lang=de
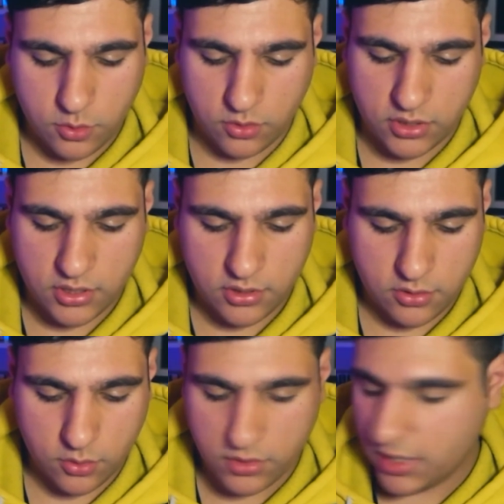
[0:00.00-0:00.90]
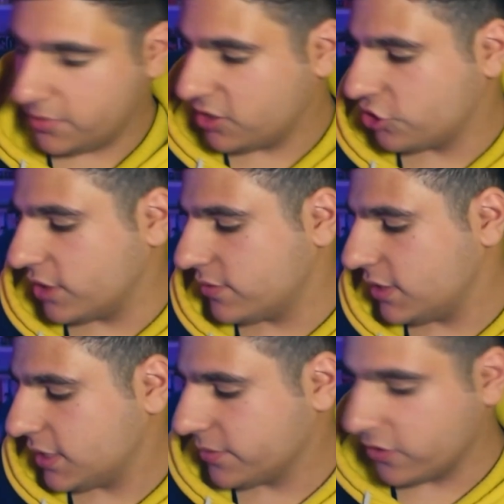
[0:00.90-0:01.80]
Gut. Gut, habe ich geschafft.
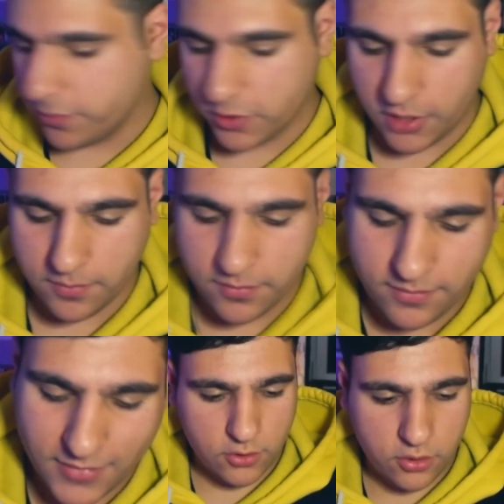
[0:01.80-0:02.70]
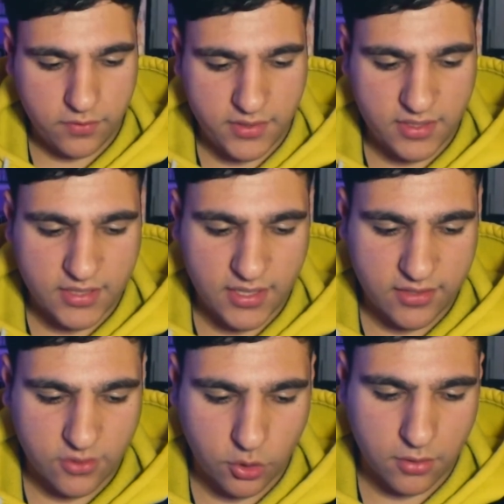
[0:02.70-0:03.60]
Ich habe es aufbekommen. So, wie sieht denn
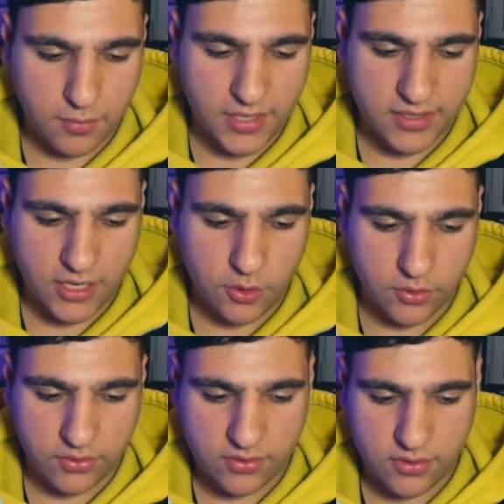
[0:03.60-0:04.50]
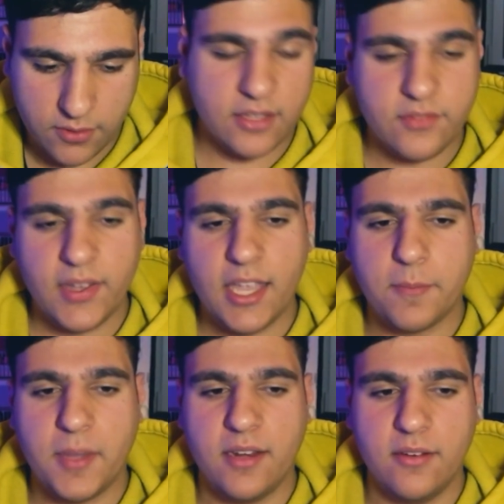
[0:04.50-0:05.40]
das Rückenbild aus? Das feiere
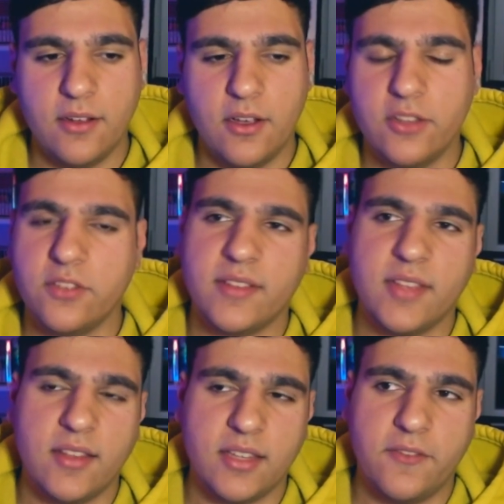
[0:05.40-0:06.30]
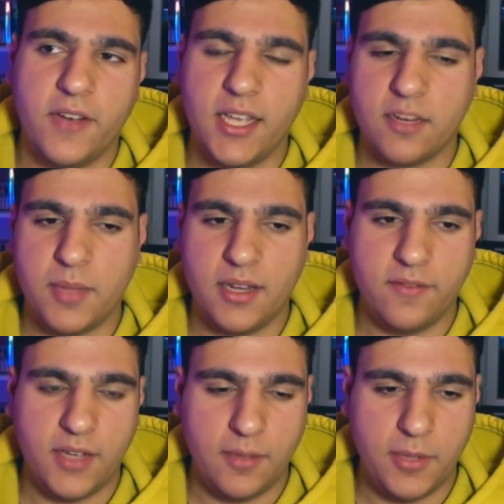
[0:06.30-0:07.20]
ich bei den... Also was heißt, ich feiere das bei den
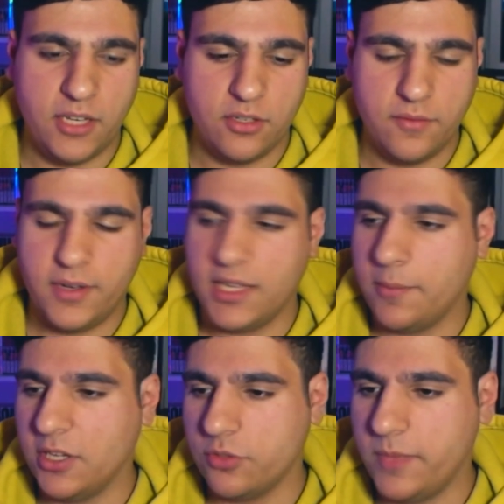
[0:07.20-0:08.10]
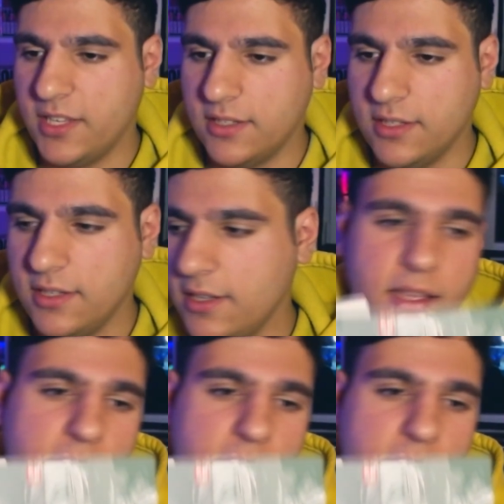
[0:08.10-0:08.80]
Fire, Punch Bänden.